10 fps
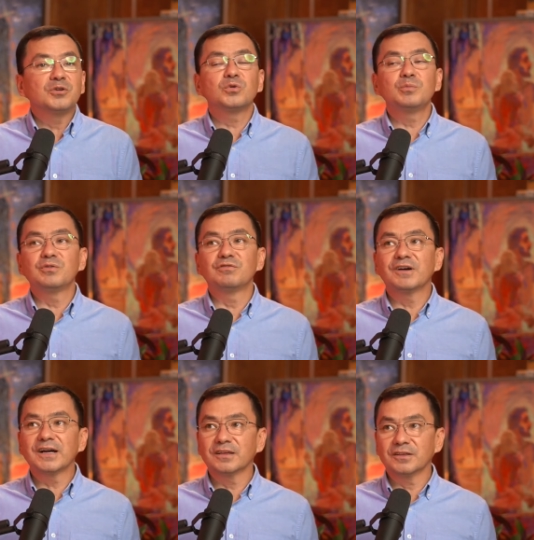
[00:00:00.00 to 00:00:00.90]

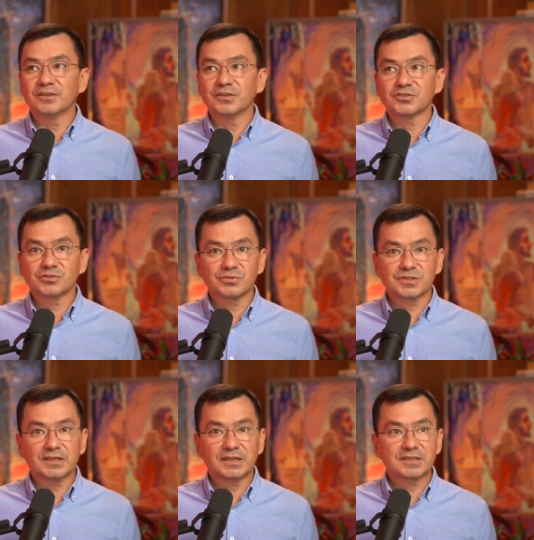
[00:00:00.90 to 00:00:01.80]
убивая
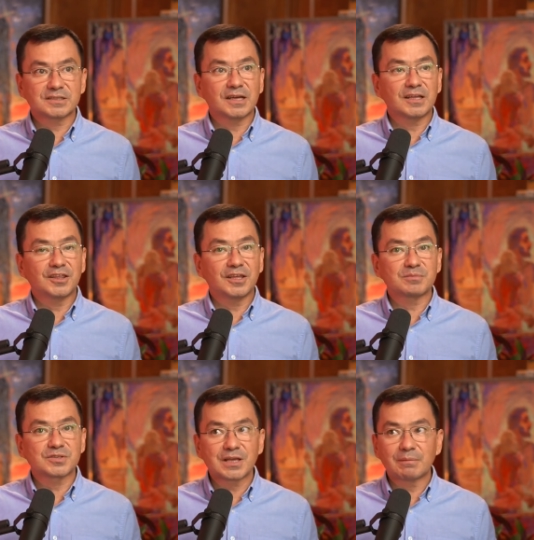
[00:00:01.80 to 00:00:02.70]
Иисуса Христа, тем
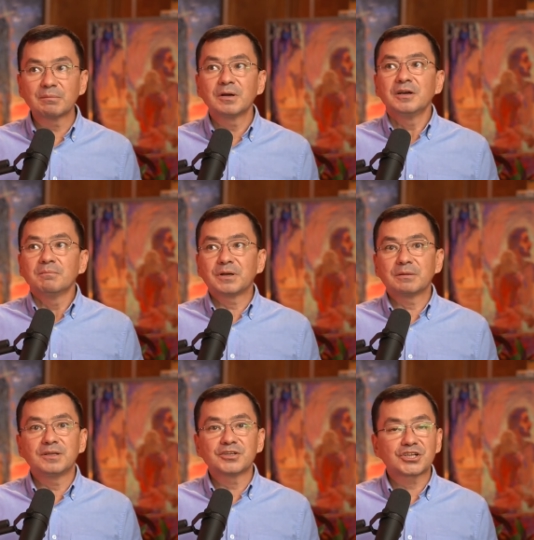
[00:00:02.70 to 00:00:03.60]
самым
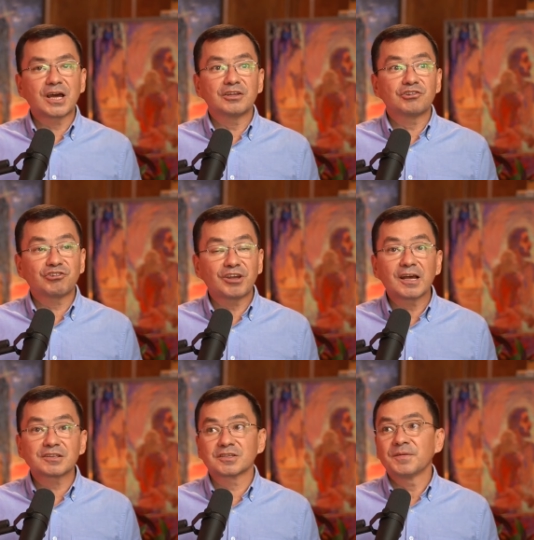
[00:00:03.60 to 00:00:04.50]
приближая
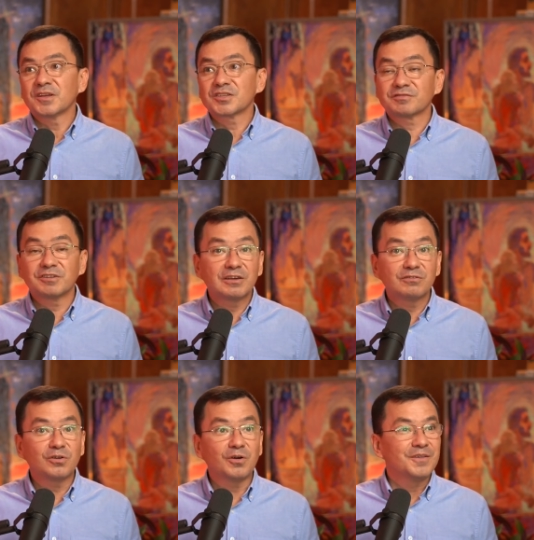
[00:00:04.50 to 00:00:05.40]
час
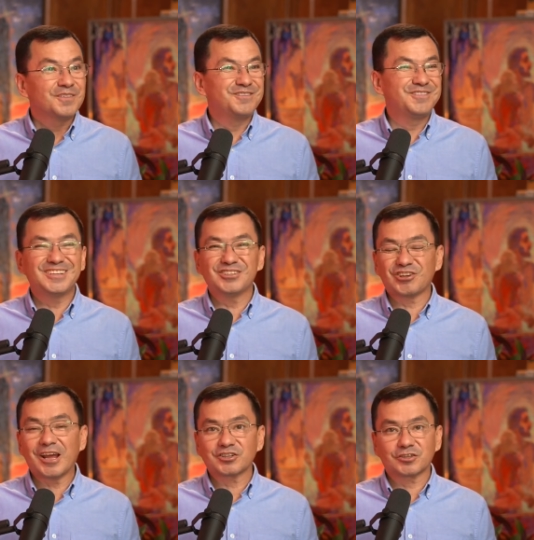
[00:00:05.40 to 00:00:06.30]
своего
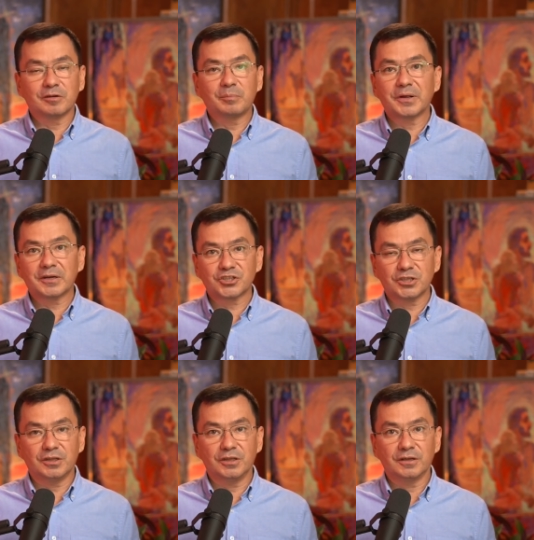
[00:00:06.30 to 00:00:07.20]
величайшего
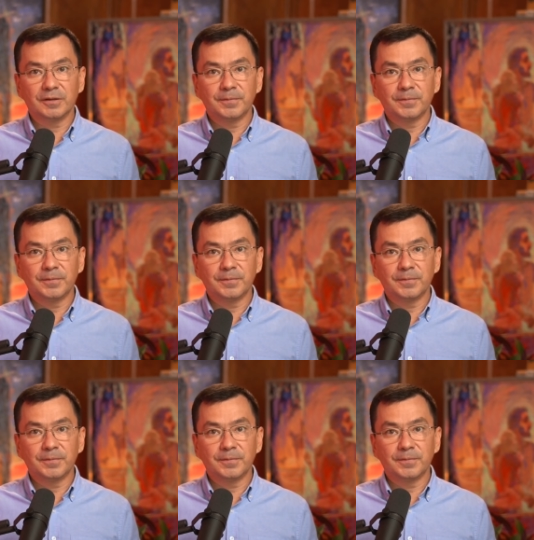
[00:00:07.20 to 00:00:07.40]
поражения.